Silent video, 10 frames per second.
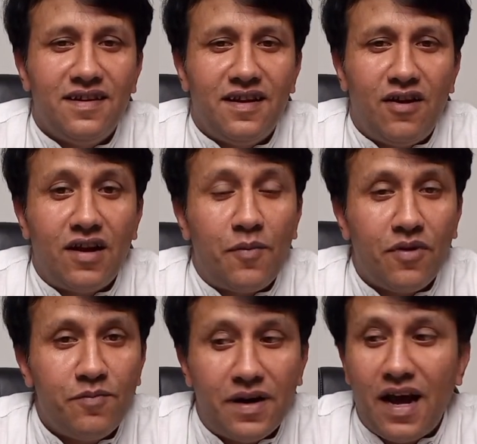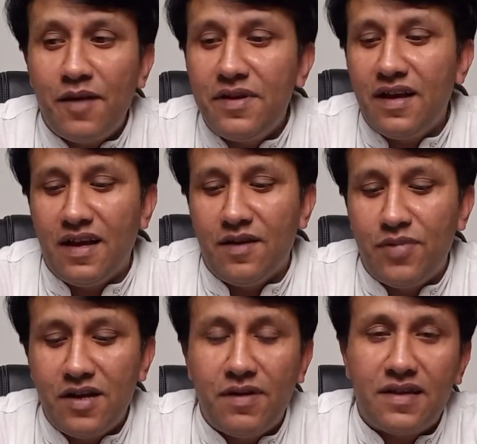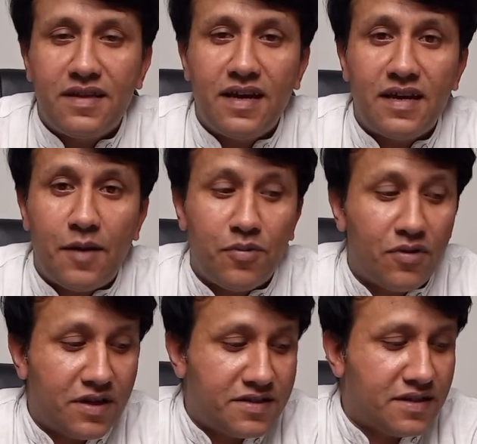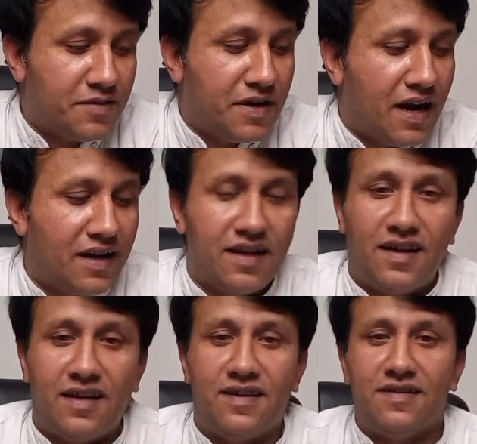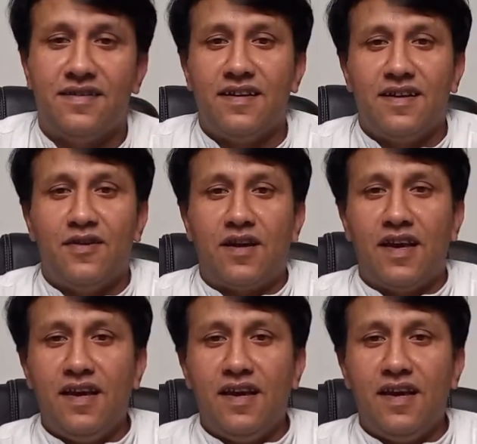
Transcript: और आप लोग बना भी रहे हैं बड़ी बात यह है कि आप लोग अच्छे से बना रहे हैं ओके